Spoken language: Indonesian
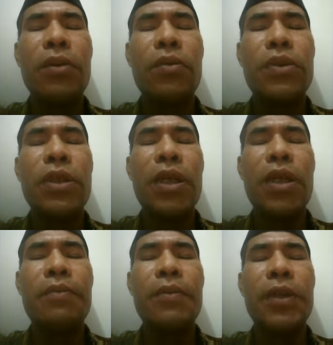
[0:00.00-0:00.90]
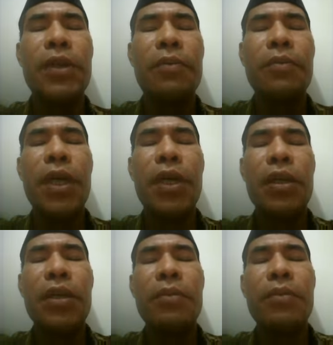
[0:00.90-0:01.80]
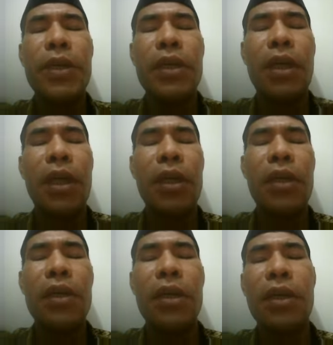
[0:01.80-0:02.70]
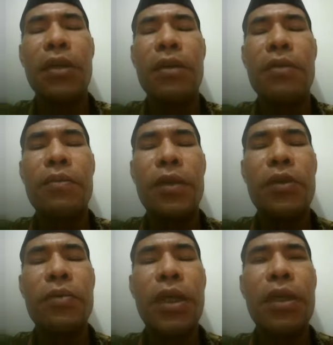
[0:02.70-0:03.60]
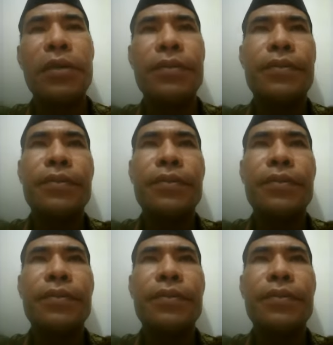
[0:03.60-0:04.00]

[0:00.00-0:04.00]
usaha pertambangan mineral dan Batubara.